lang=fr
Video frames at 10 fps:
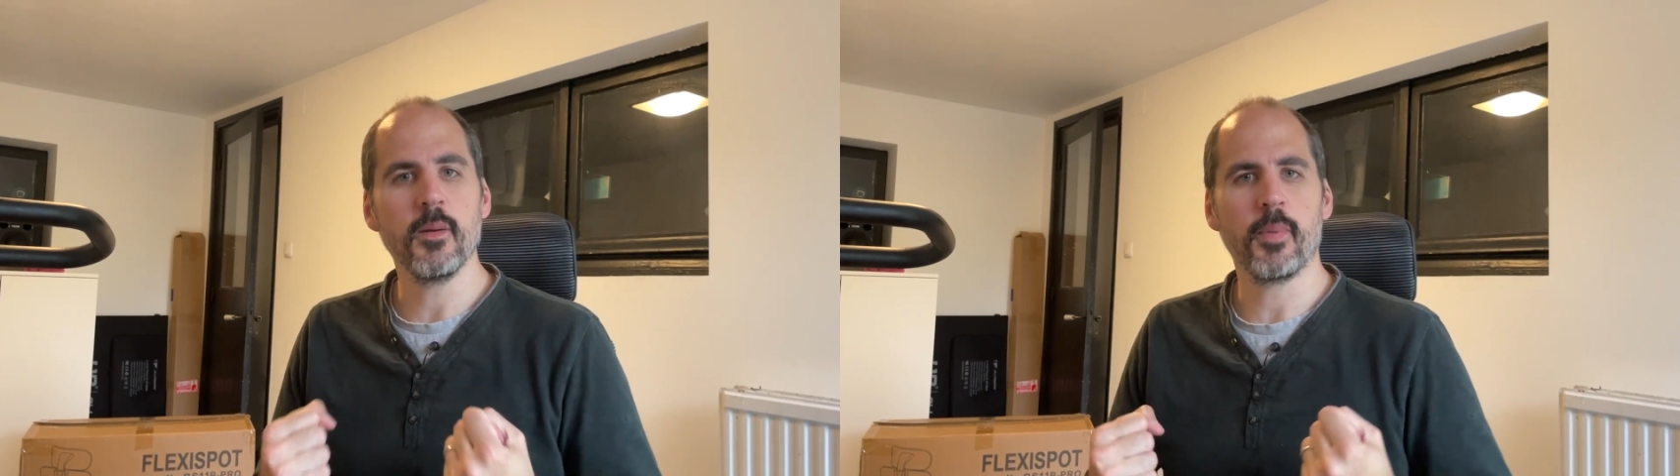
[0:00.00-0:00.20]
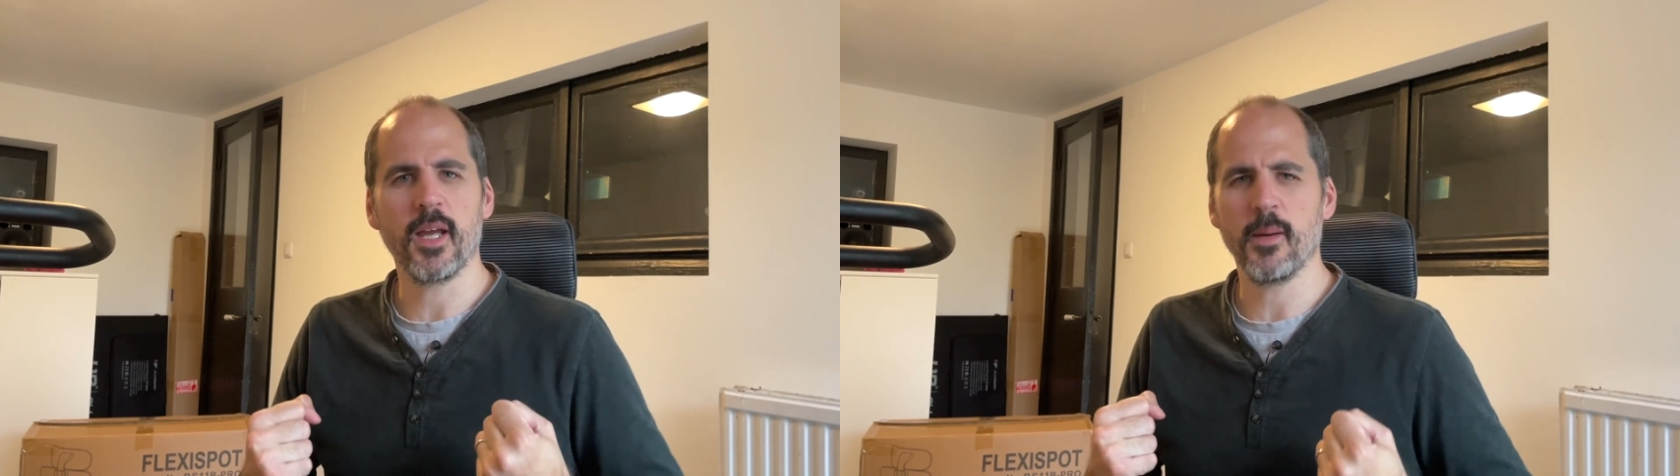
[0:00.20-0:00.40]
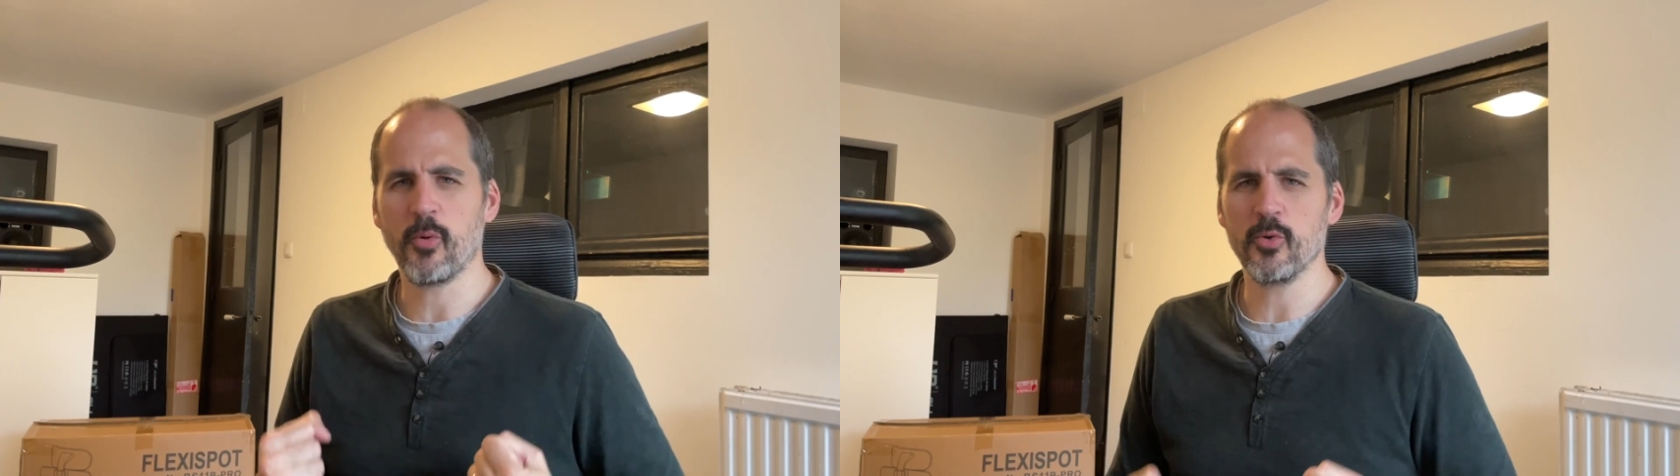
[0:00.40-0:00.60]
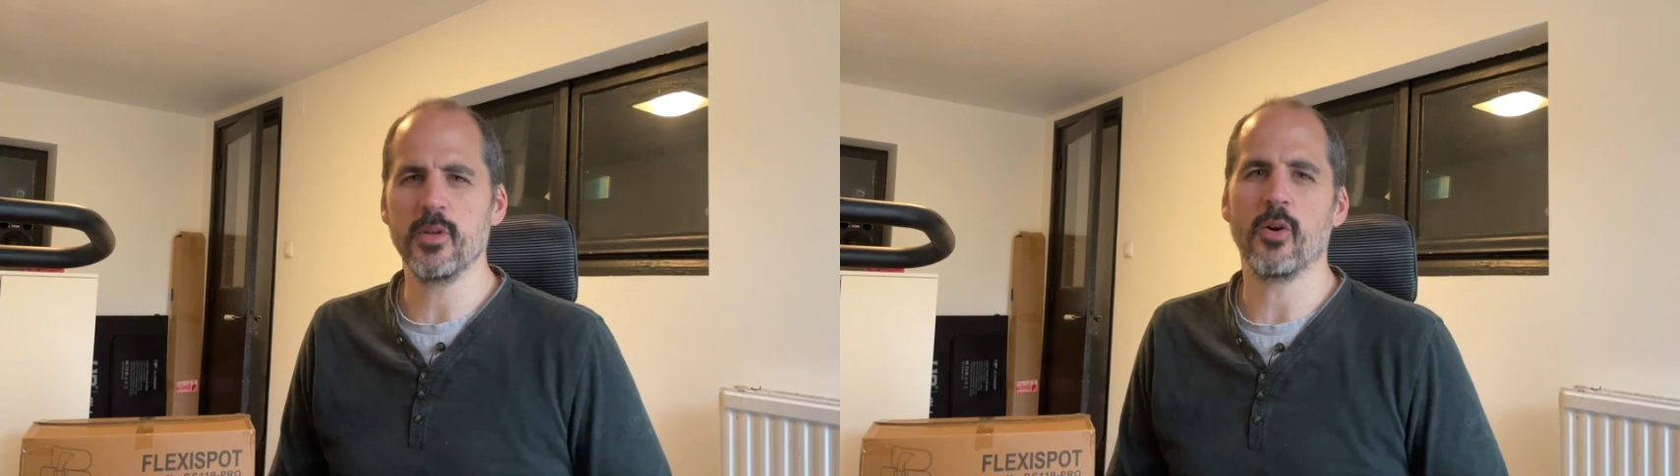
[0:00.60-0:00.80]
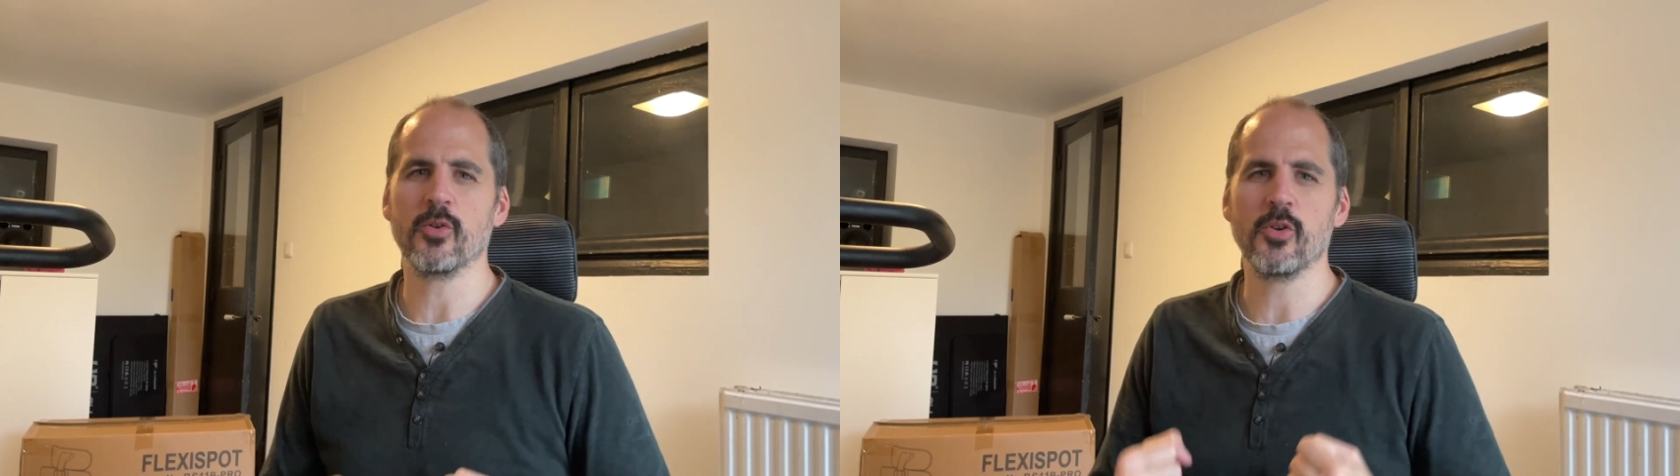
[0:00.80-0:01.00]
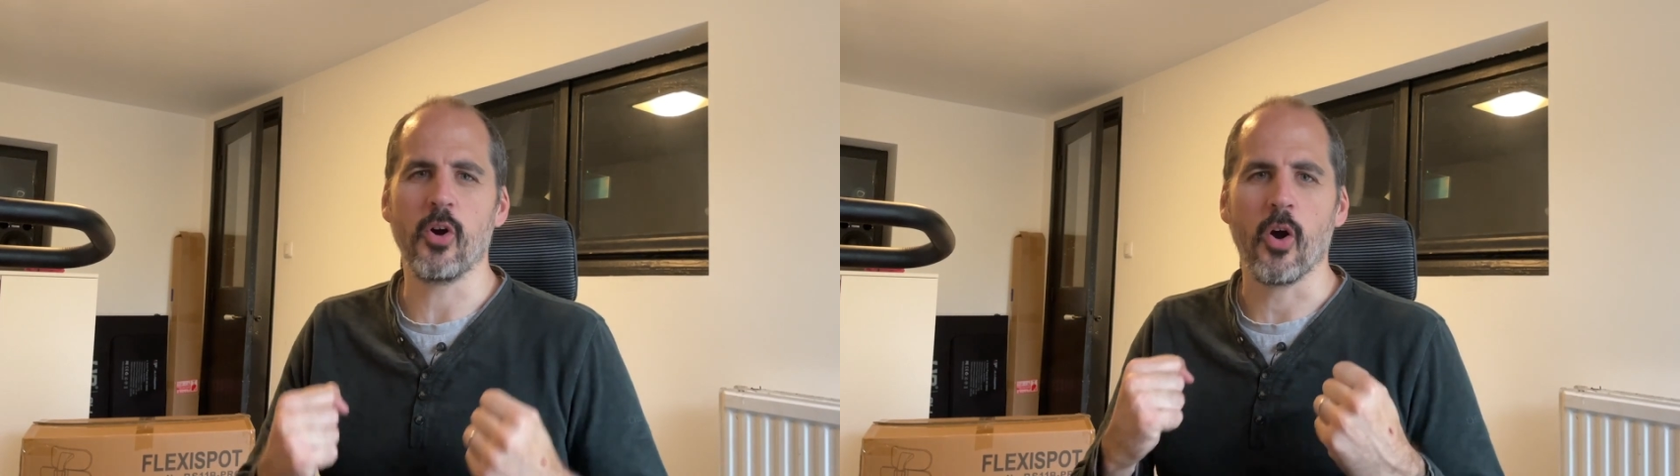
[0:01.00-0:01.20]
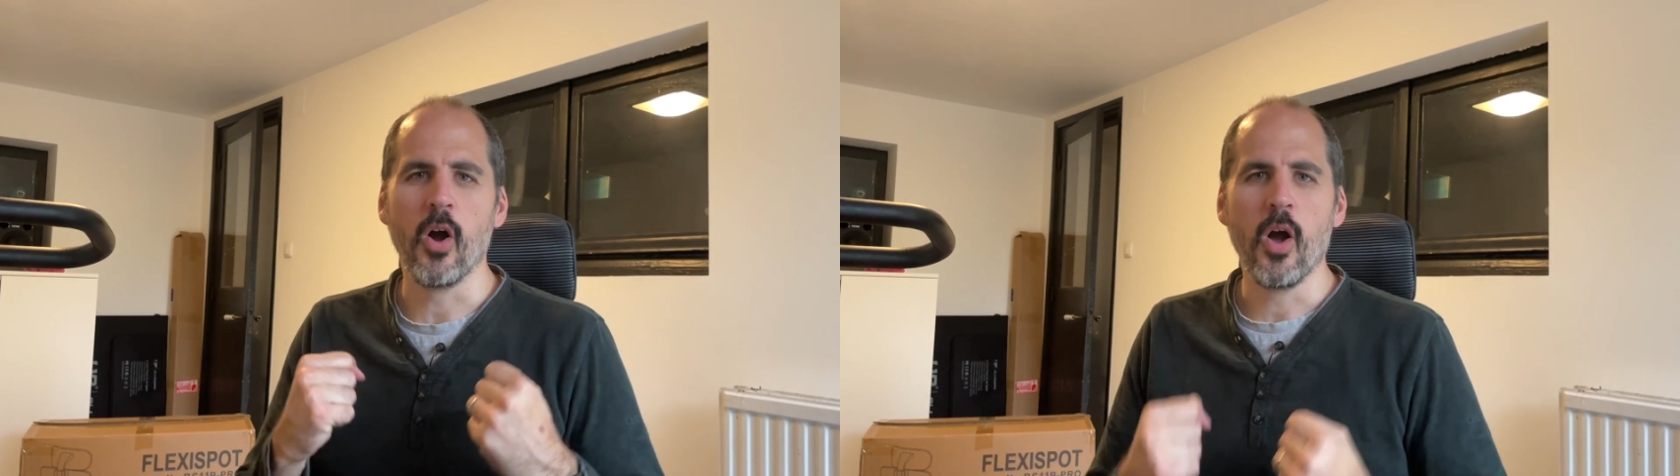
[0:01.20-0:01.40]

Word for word: prêt à produire encore